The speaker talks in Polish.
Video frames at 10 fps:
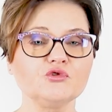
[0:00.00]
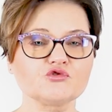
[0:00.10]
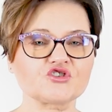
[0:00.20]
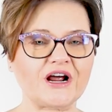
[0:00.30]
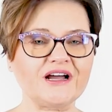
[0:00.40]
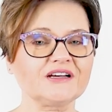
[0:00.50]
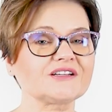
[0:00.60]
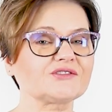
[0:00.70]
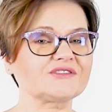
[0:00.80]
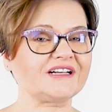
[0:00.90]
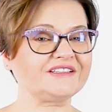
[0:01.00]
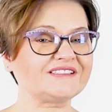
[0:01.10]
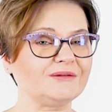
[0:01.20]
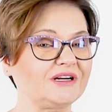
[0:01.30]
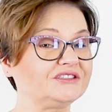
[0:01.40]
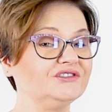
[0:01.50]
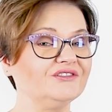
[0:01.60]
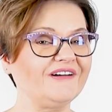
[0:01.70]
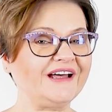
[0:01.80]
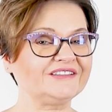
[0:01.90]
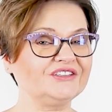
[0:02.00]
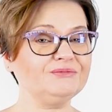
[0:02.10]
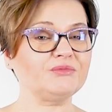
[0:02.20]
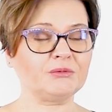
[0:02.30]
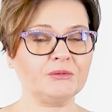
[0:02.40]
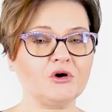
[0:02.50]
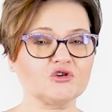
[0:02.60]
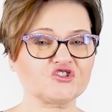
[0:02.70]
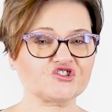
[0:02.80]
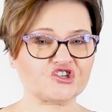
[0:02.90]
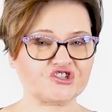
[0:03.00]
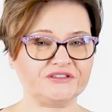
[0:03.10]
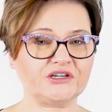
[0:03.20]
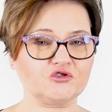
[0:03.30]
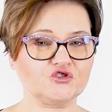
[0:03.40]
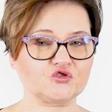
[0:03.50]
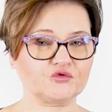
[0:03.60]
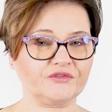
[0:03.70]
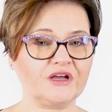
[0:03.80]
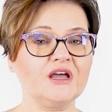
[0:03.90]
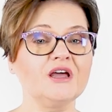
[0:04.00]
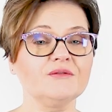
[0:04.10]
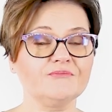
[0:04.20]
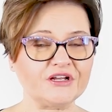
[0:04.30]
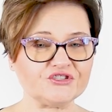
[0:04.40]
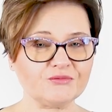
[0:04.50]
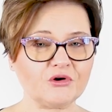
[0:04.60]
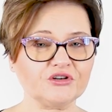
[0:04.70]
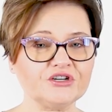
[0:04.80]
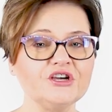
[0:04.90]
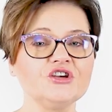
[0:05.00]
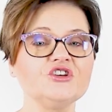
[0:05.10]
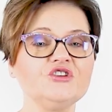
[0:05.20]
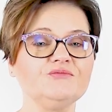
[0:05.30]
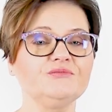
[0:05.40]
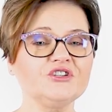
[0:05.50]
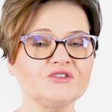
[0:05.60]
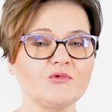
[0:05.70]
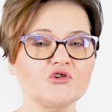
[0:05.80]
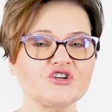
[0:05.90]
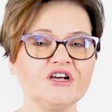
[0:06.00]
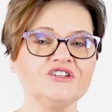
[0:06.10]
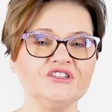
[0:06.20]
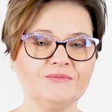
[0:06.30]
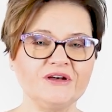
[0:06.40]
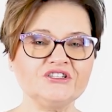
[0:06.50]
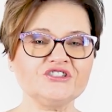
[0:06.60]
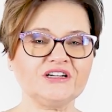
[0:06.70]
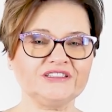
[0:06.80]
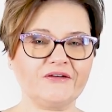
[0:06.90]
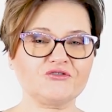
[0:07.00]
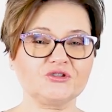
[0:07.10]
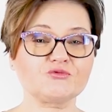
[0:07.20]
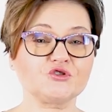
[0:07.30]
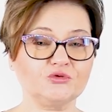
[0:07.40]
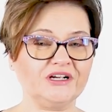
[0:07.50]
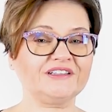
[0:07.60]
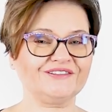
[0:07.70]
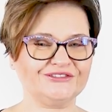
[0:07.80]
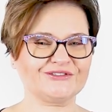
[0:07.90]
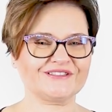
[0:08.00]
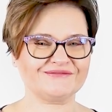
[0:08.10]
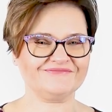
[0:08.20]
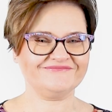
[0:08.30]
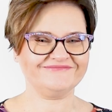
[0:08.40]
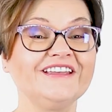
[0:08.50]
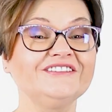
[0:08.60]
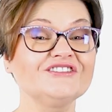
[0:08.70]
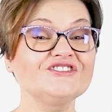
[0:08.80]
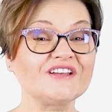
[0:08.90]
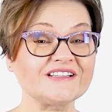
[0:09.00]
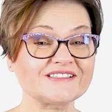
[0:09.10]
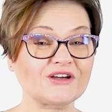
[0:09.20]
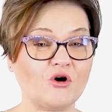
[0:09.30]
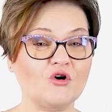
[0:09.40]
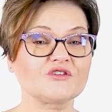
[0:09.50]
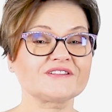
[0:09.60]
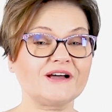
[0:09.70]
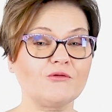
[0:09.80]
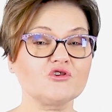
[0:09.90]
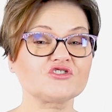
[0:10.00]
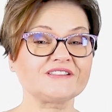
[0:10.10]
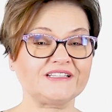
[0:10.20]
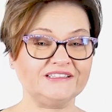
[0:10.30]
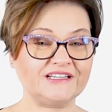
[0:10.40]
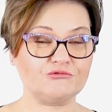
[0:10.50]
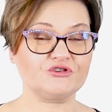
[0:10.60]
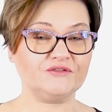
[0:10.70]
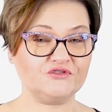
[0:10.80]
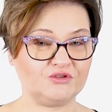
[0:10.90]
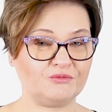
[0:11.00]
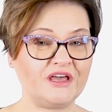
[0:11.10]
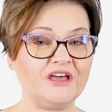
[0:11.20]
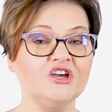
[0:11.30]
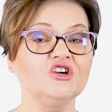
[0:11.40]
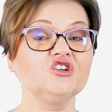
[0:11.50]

pluszak zostanie zabrany do wanny pomimo ostrzeżenia rodziców będzie mokry i być może nie będzie nadawał się do przytulania w nocy. Kiedy dziecko założy sandałki w zimie